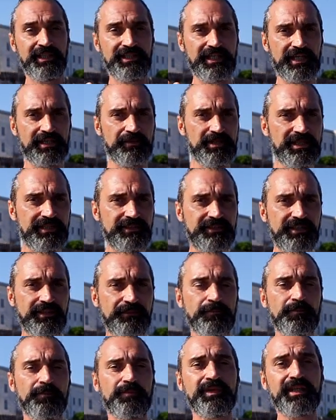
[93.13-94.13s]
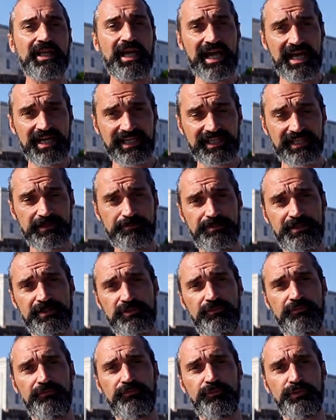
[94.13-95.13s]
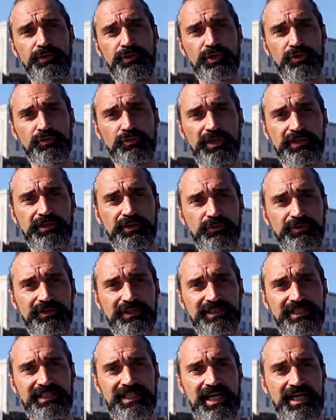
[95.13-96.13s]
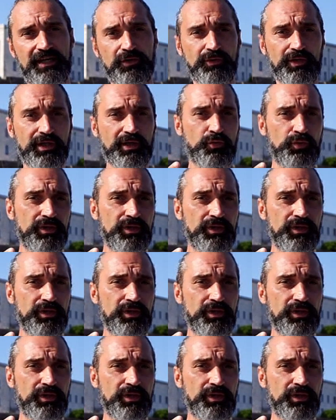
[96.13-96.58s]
Chiaramente anche il peso influisce sulla tenuta dell'ancora,